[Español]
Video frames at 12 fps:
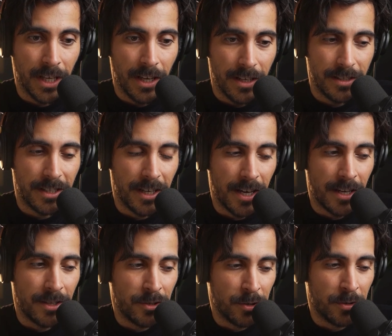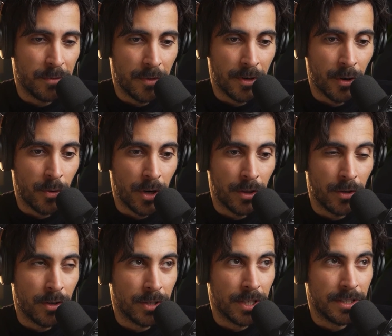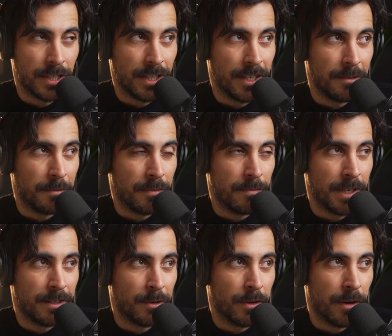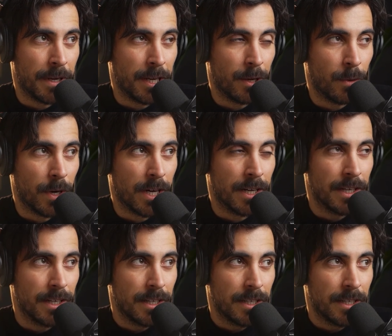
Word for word: Sí, eh, yo recuerdo, no sé si viste una película